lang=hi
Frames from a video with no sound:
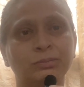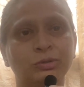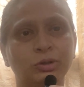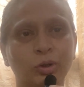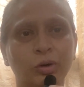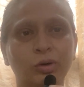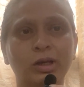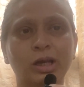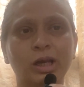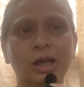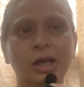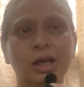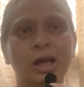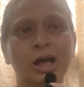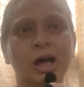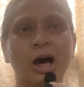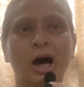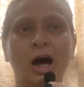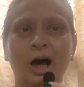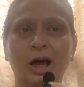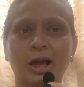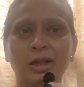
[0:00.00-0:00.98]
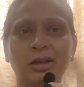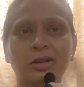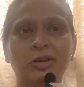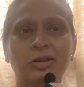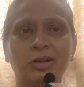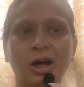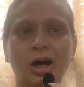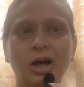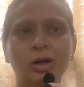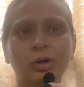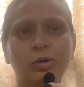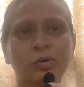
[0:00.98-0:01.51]
क्योंकि
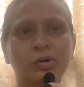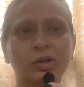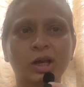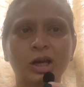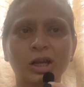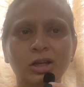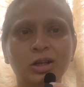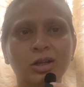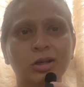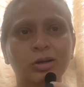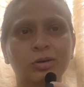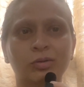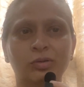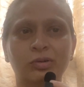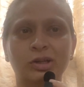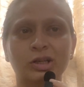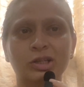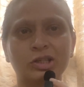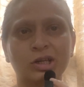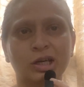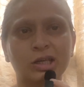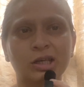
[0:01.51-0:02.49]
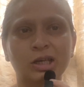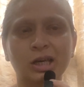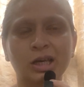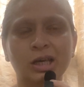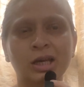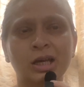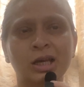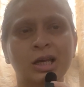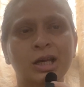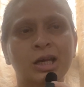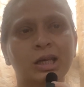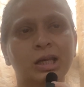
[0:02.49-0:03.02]
इंसान को ये नहीं सोचना चाहिए
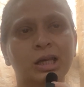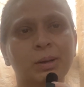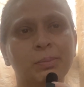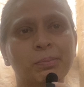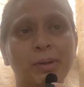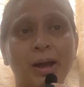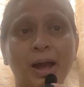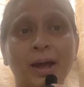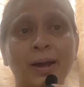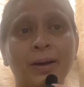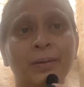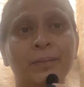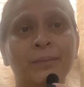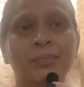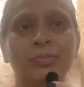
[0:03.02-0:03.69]
कि मैं